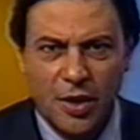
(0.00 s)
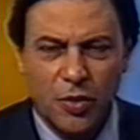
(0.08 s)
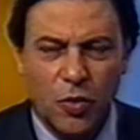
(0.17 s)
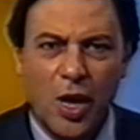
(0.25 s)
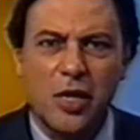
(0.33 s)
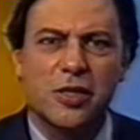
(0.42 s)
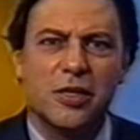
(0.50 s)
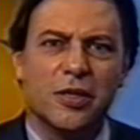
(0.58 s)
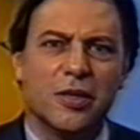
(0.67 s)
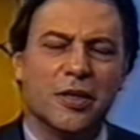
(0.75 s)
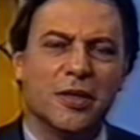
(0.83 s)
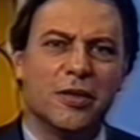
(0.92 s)
no
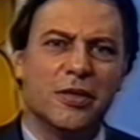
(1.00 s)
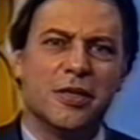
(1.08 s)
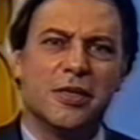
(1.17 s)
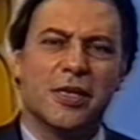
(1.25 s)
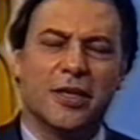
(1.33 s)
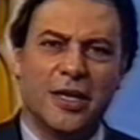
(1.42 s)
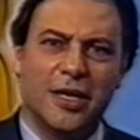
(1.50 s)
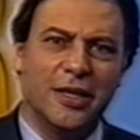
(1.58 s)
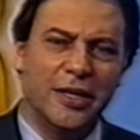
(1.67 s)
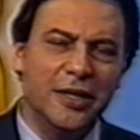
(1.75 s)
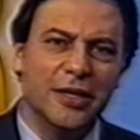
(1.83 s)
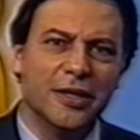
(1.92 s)
oeste de Santa
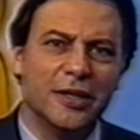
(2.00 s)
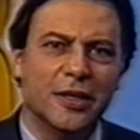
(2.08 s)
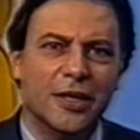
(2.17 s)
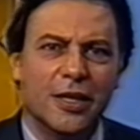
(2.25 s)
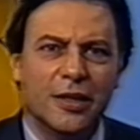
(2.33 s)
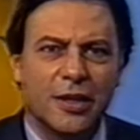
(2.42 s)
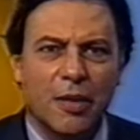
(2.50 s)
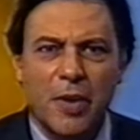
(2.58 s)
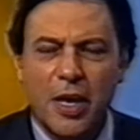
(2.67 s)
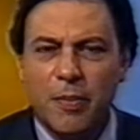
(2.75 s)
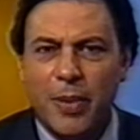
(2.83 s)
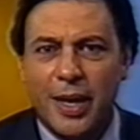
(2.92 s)
Catarina,
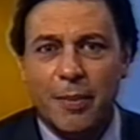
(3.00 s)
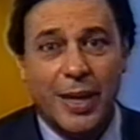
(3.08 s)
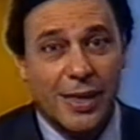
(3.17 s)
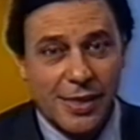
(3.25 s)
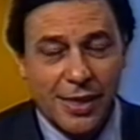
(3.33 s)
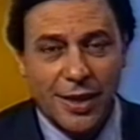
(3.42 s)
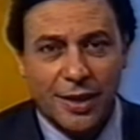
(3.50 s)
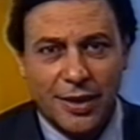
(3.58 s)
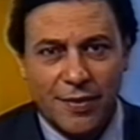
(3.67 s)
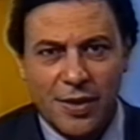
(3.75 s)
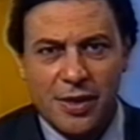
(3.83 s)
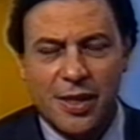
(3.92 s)
também para Brasília,
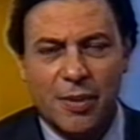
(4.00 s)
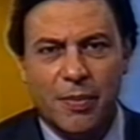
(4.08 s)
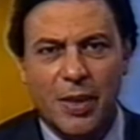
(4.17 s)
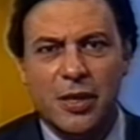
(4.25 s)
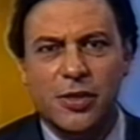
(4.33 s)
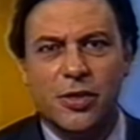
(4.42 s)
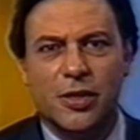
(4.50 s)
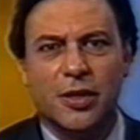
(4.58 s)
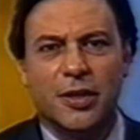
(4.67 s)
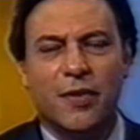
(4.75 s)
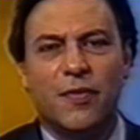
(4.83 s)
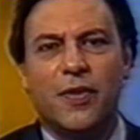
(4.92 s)
através da Band
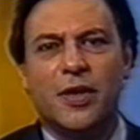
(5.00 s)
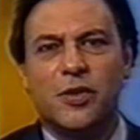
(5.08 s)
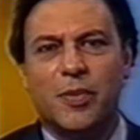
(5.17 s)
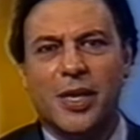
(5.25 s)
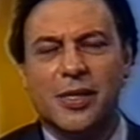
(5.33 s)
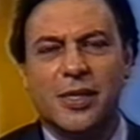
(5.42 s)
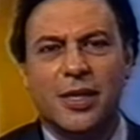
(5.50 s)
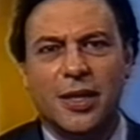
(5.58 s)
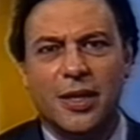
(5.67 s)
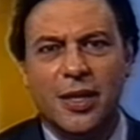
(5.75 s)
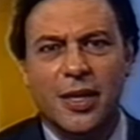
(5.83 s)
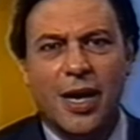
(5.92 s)
TV de
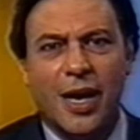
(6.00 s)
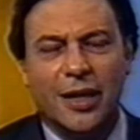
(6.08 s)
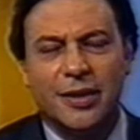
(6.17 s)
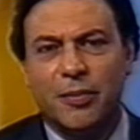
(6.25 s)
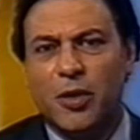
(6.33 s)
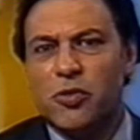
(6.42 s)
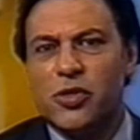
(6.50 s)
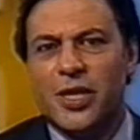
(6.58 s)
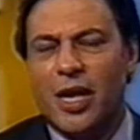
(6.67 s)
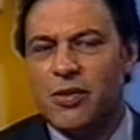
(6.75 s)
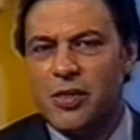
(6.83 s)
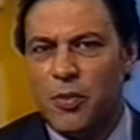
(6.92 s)
Brasília, para o
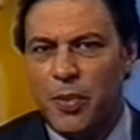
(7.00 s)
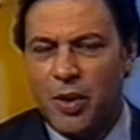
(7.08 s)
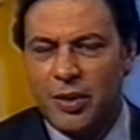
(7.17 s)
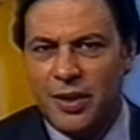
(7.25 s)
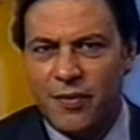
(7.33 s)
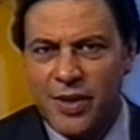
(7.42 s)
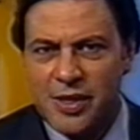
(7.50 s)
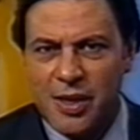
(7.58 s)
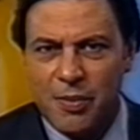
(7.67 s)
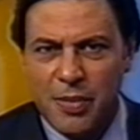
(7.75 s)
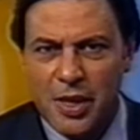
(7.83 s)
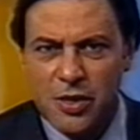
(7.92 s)
Estado de São Paulo, através
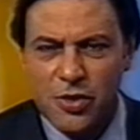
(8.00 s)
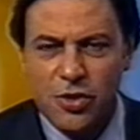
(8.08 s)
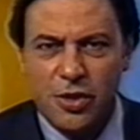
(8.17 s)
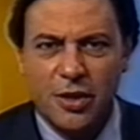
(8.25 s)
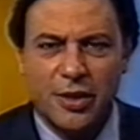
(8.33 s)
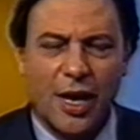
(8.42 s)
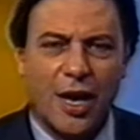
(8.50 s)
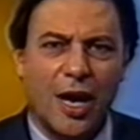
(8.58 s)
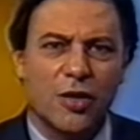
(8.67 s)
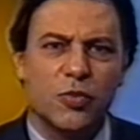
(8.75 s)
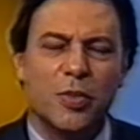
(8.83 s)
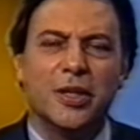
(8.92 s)
da Band, da
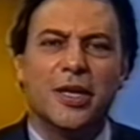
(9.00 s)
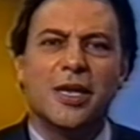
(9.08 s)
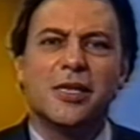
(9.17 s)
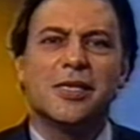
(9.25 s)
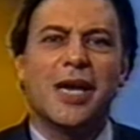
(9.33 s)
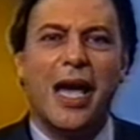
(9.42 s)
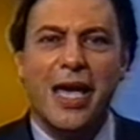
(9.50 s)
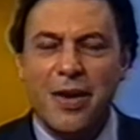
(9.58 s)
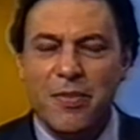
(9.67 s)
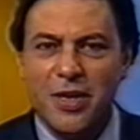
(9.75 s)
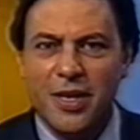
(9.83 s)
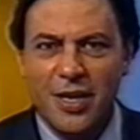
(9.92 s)
Rádio Bandeirantes
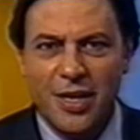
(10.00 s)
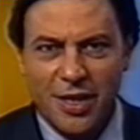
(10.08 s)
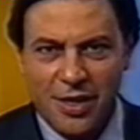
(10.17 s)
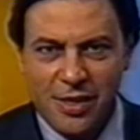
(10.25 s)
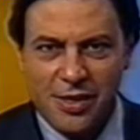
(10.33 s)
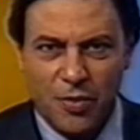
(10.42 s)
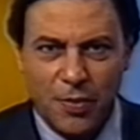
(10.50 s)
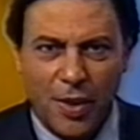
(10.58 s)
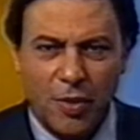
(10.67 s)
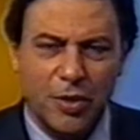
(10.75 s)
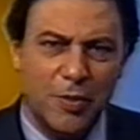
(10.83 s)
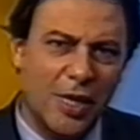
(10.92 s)
AM de São
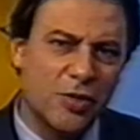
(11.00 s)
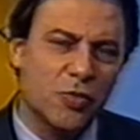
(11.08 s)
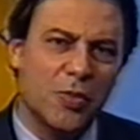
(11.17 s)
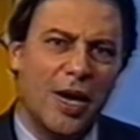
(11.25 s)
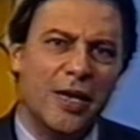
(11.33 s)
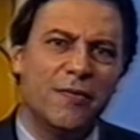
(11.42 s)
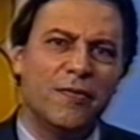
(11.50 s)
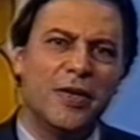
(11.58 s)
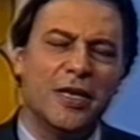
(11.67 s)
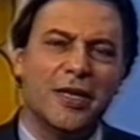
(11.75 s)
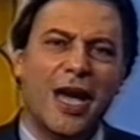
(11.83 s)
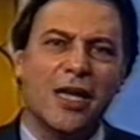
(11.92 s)
Paulo e mais uma
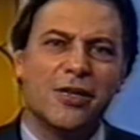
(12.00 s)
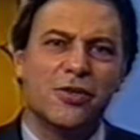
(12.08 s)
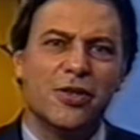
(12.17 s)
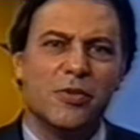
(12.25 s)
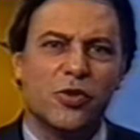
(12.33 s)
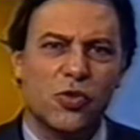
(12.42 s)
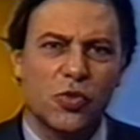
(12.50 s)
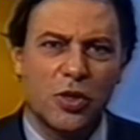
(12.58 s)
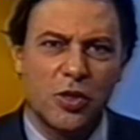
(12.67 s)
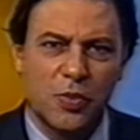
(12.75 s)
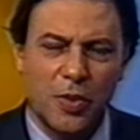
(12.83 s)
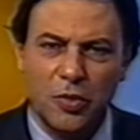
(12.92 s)
infinidade de
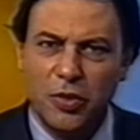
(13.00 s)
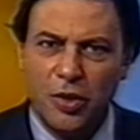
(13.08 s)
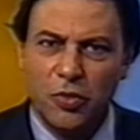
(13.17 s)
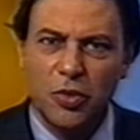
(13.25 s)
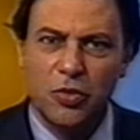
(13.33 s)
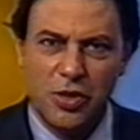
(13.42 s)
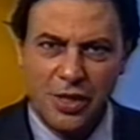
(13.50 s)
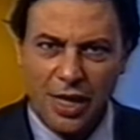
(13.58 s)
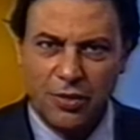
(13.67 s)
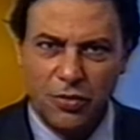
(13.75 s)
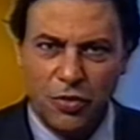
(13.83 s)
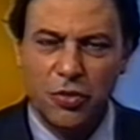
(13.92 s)
emissoras pelo interior do
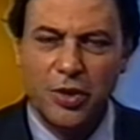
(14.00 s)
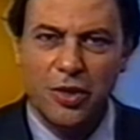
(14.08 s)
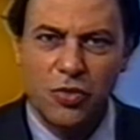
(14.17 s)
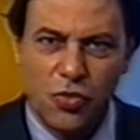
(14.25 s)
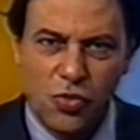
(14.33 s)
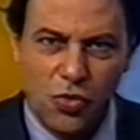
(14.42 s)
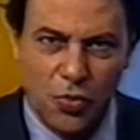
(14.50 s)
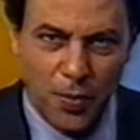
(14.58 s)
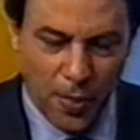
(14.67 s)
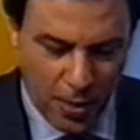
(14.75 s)
estado do Rio Grande do Sul.